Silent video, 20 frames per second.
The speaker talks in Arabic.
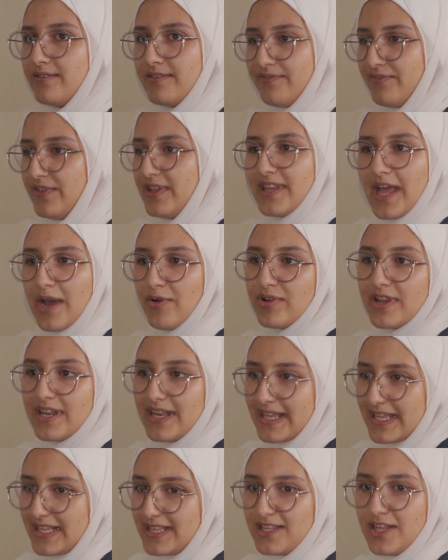في تعاون هنا
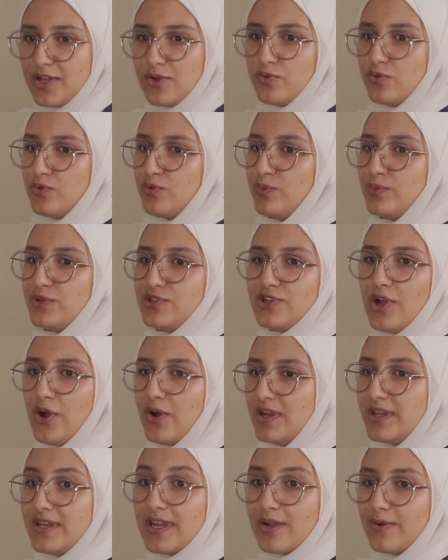جدا
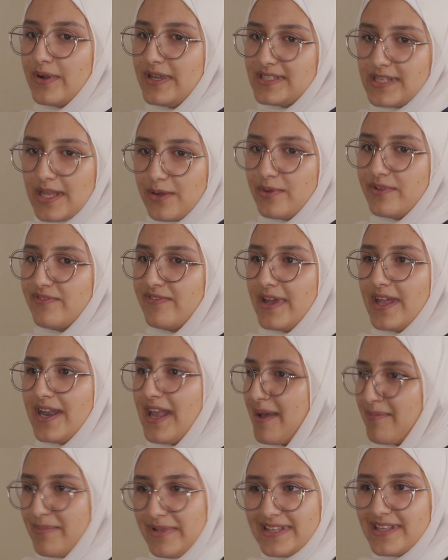وبيشرحوا لنا كويس قوي فانا
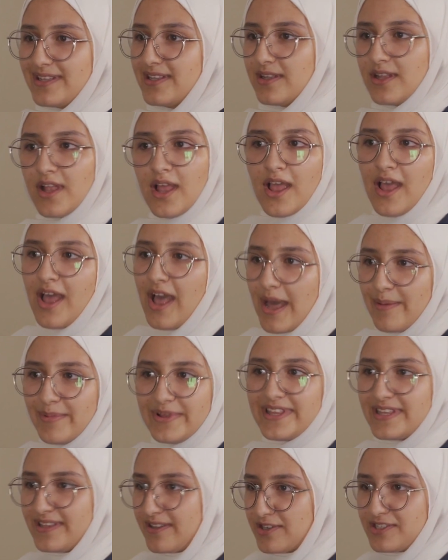حبيت ال...
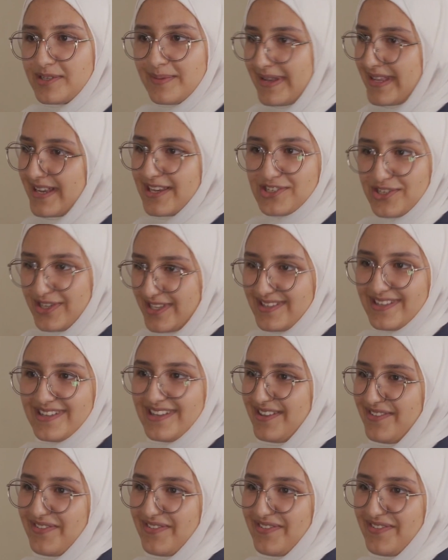حبيت الدراسه بالانجلش جدا على